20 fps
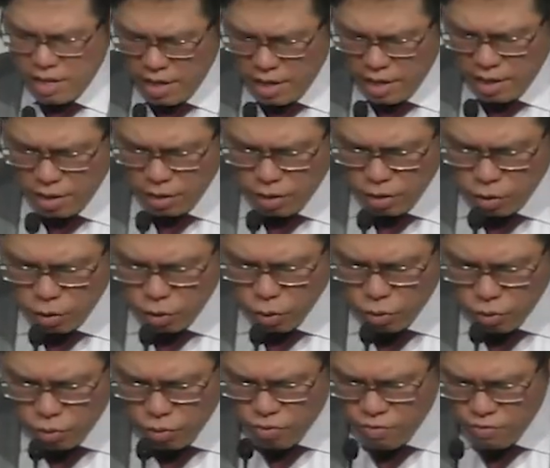我们呢
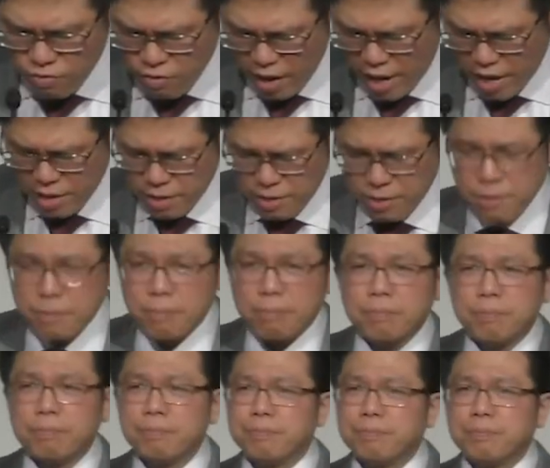都要把这些
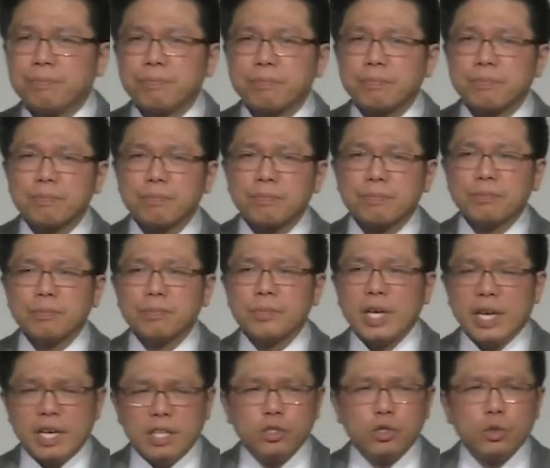经历转化
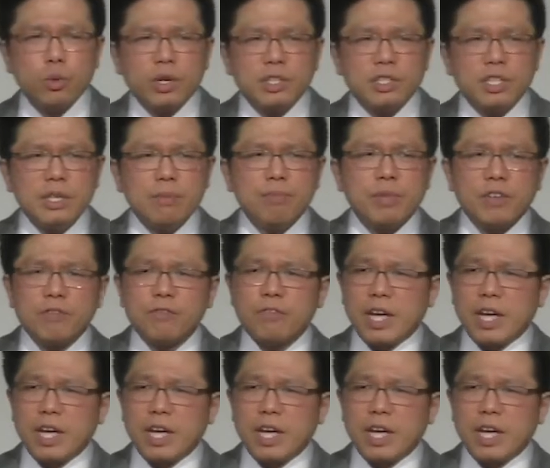成信心。